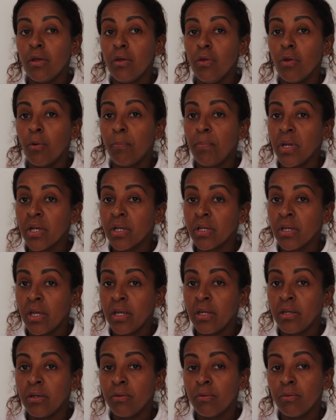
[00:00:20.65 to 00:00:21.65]
Eu
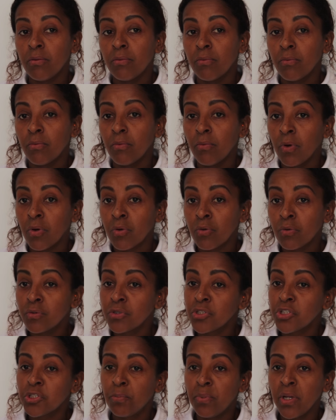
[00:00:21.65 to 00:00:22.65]
peguei o
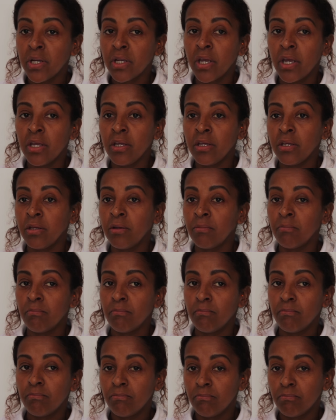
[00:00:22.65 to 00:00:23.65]
iogurte, peguei
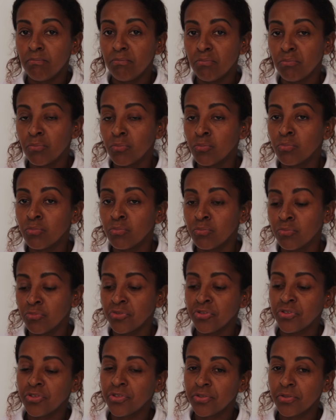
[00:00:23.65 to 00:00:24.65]

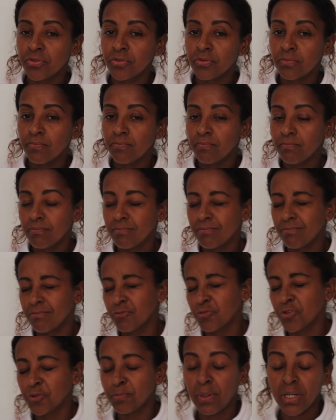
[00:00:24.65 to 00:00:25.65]
uns,
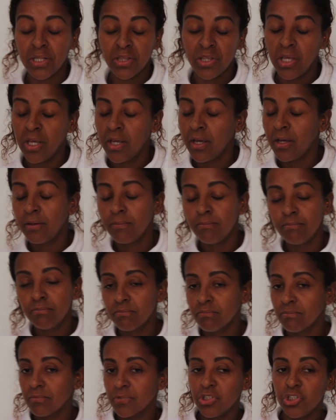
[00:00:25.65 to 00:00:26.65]
uns patê
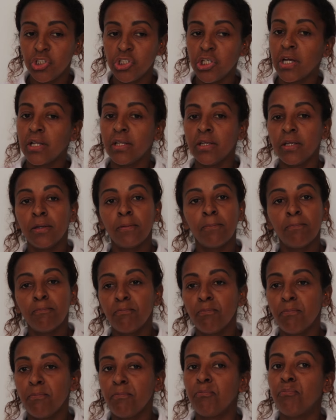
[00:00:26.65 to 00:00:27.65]
que tinha ali,
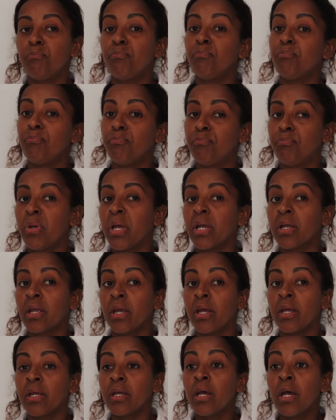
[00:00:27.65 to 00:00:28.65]

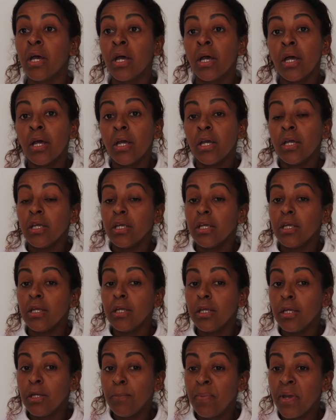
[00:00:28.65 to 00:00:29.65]
peguei
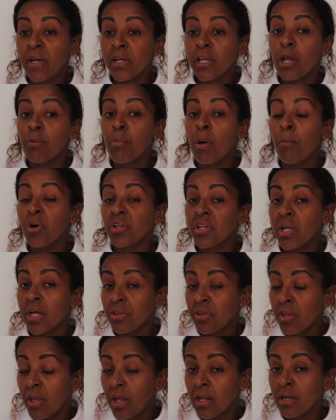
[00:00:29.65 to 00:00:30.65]
peguei uma
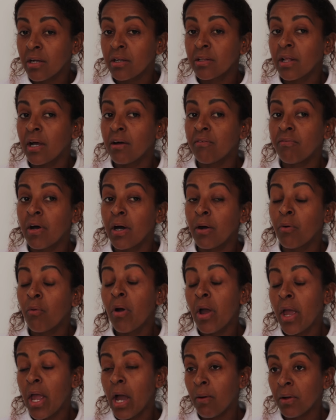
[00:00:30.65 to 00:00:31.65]
mortadela que tava um
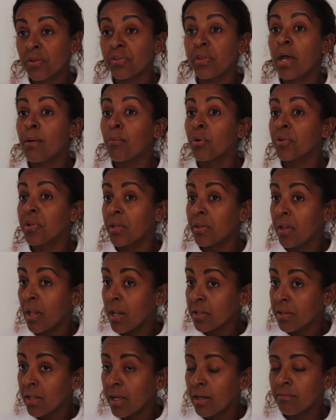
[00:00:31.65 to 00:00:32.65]
real até a
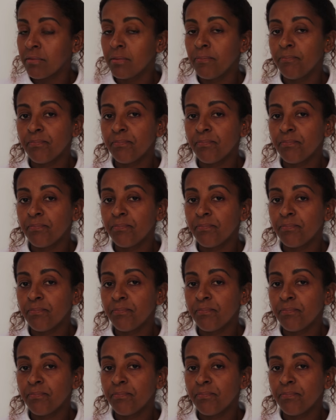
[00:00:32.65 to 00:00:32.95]
mortadela tava.